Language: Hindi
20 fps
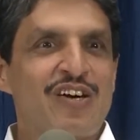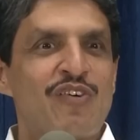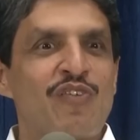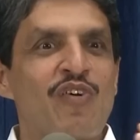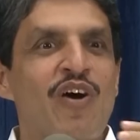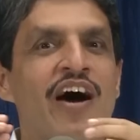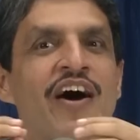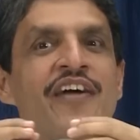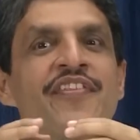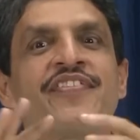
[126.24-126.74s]

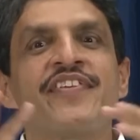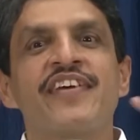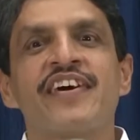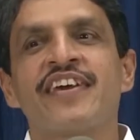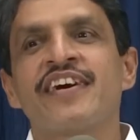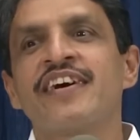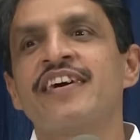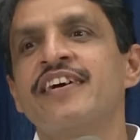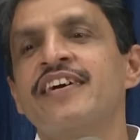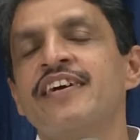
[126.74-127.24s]
वो
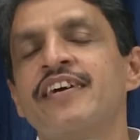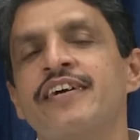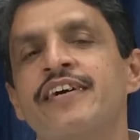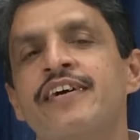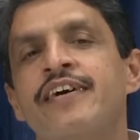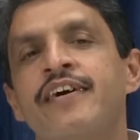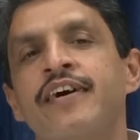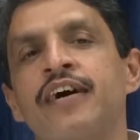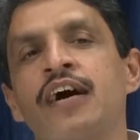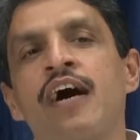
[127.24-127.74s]
अंदर है
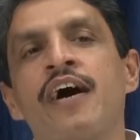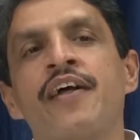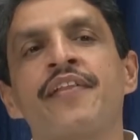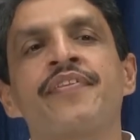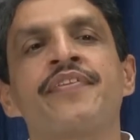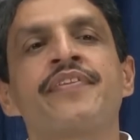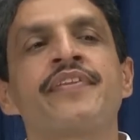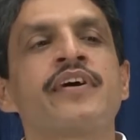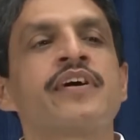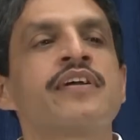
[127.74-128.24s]

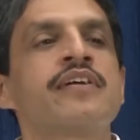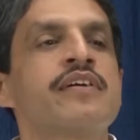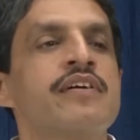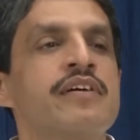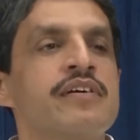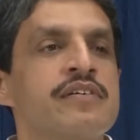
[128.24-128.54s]
अंदर